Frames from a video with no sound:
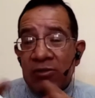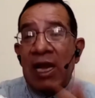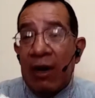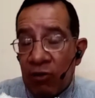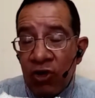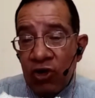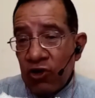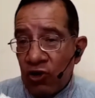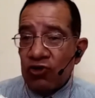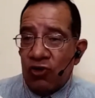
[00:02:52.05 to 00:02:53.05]
Claro,
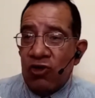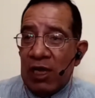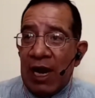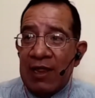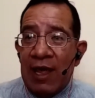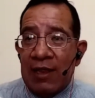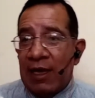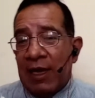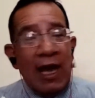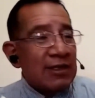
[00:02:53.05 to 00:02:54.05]
yo soy de la idea de
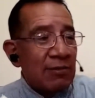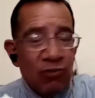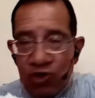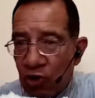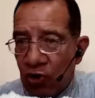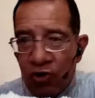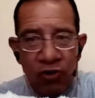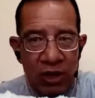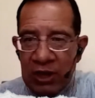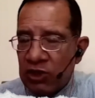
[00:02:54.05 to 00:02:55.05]
que hace mucho
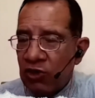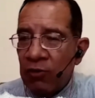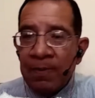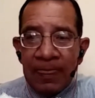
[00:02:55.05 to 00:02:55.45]
lo he dicho,